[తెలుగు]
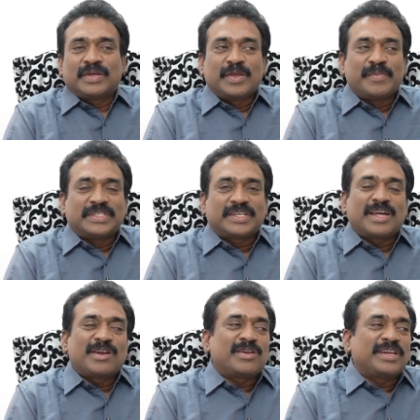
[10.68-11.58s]
ఈ
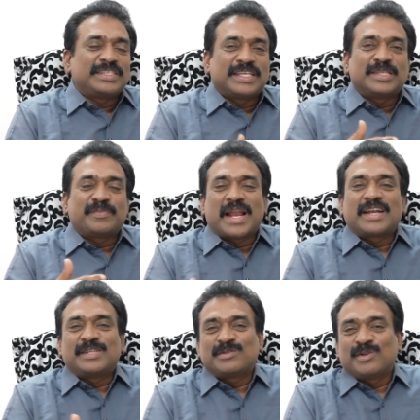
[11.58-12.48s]
మధ్యకాలంలో నేను చేసే
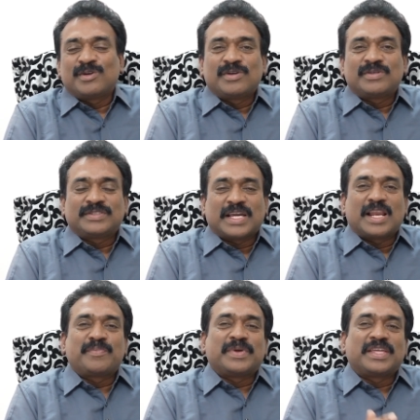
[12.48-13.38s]
ప్రాక్టీస్లో
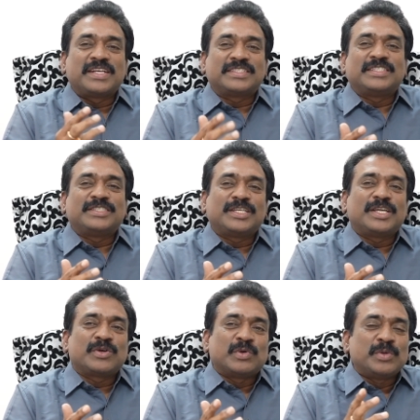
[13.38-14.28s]
చాలా పేరెంట్స్ నుంచి
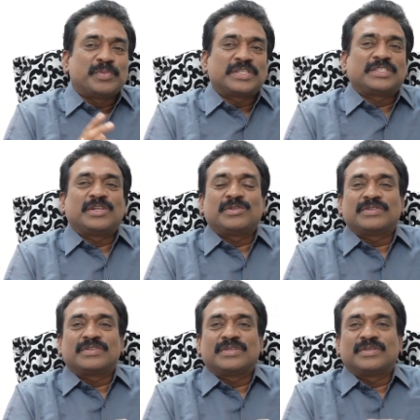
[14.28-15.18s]
కొన్ని ప్రశ్నలు
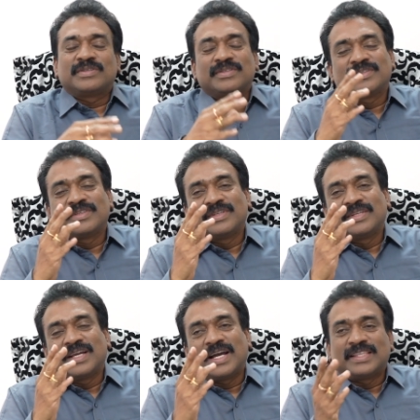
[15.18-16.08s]

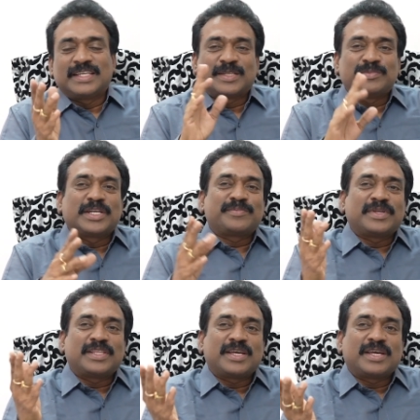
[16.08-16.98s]
అదే సబ్జెక్ట్
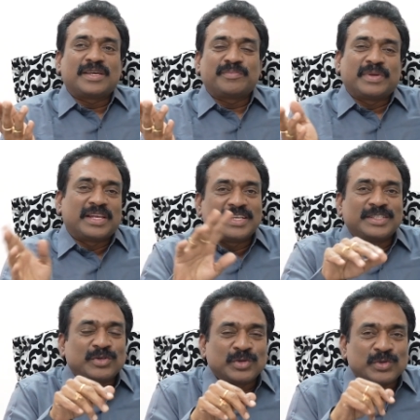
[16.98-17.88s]
మీద పిల్లల
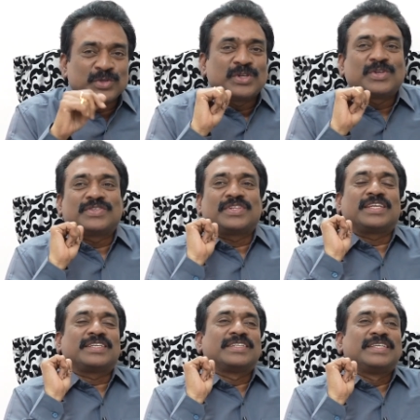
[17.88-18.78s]
నుంచి కొన్ని క్వశ్చన్లు
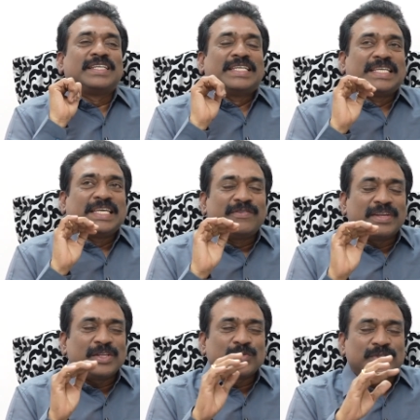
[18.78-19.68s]
వస్తున్నాయి
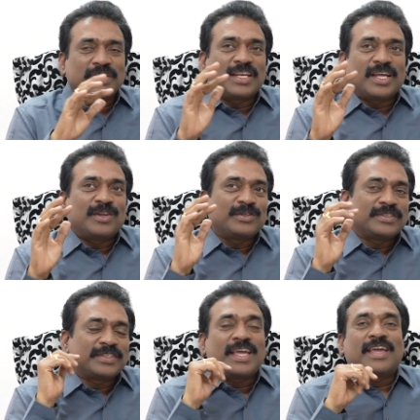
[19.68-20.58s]
ఇవన్నీ చూసి నేను
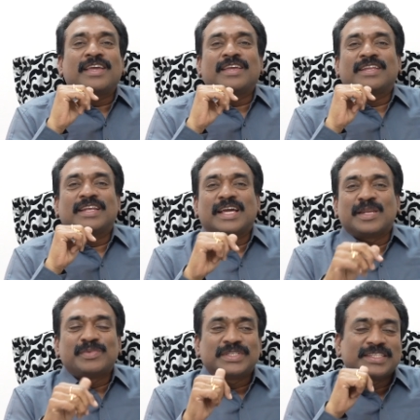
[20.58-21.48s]
ఆలోచిస్తే నాకు
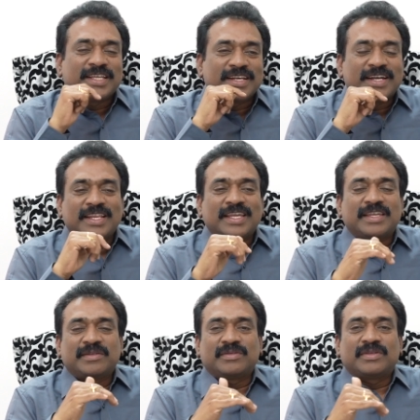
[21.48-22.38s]
అనిపించింది ఏంటంటే
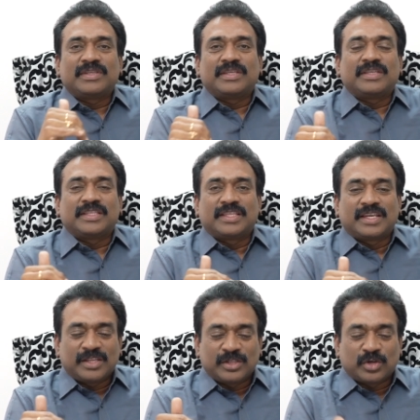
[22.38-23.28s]

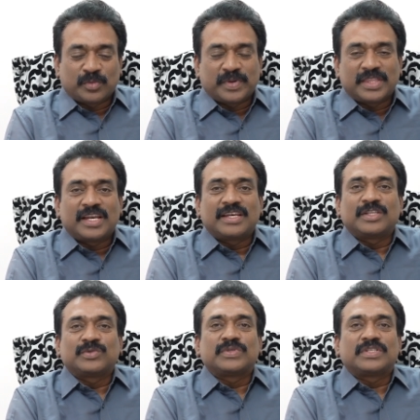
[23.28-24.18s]
ఇద్దరి
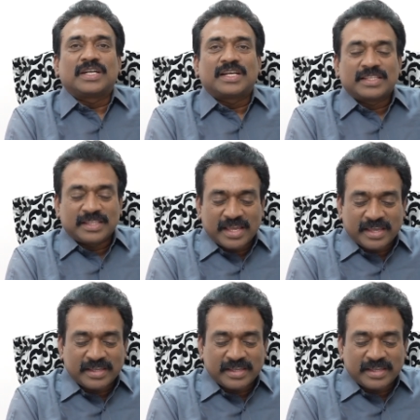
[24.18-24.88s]
దృక్పథాలని చూసినట్లయితే